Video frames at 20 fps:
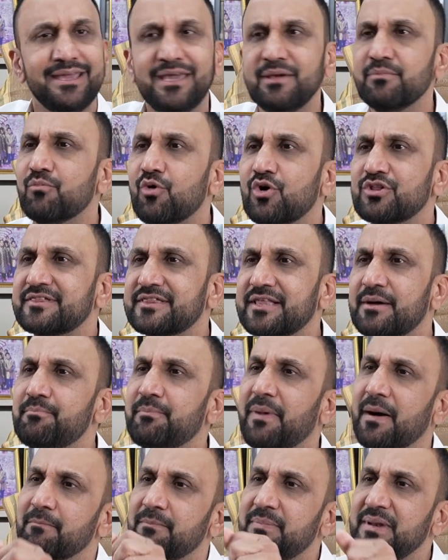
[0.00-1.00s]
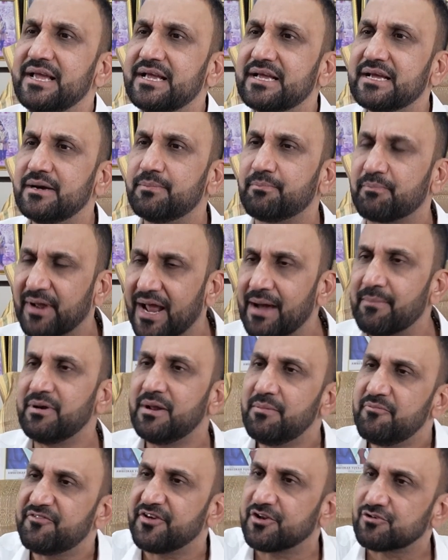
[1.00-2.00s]
ఈ మొత్తం పబ్లిక్
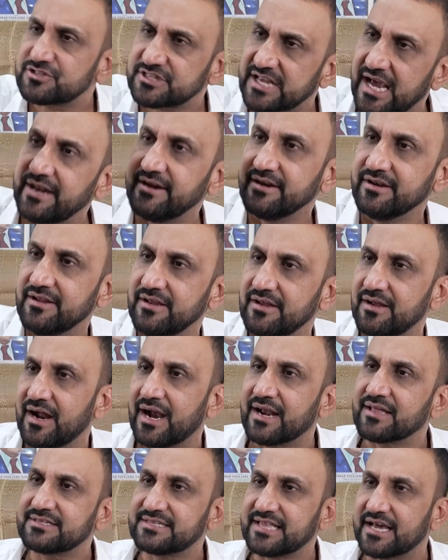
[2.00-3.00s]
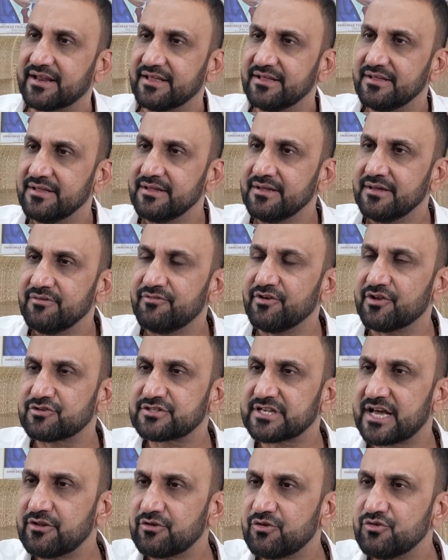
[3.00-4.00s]
ప్రాబ్లం ఫిరోజ్ ఖాన్ అడుగుతాడు
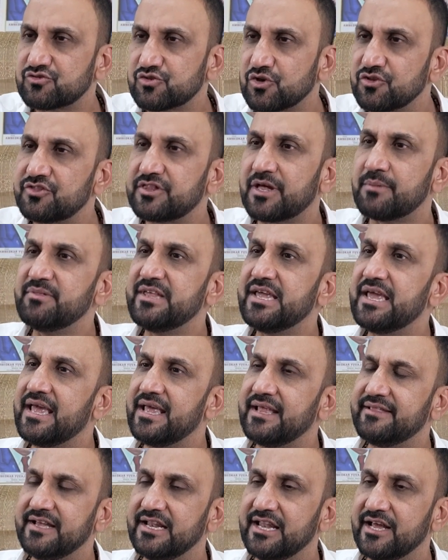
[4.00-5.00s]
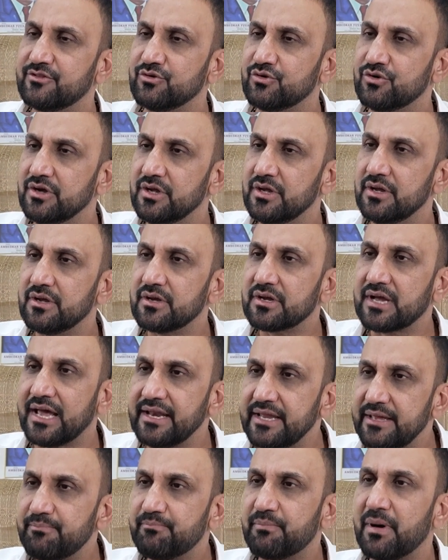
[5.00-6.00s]
ఫిరోజ్ ఖాన్కు సొంతంది ఏది లేదు
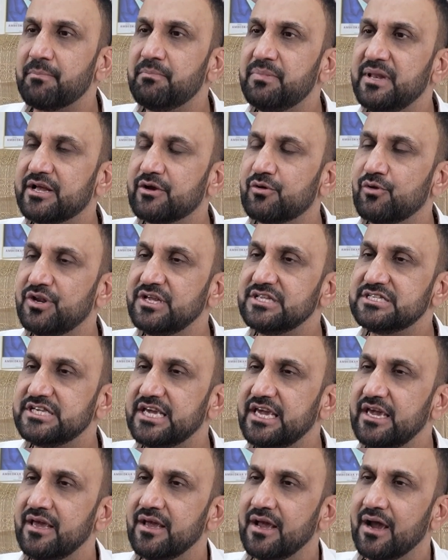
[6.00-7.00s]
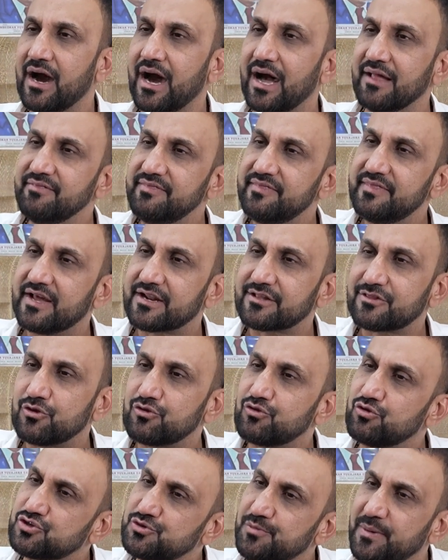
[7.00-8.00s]
కానీ పబ్లిక్ గురించి అందరితో
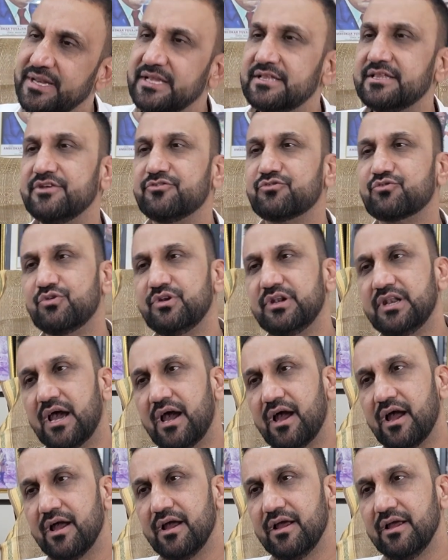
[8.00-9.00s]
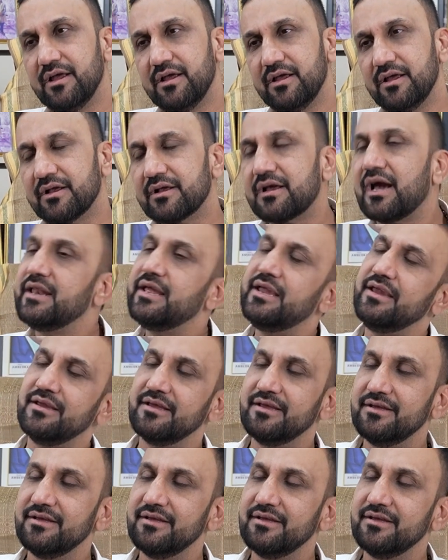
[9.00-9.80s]
దుష్మని తీసుకున్నా కానీ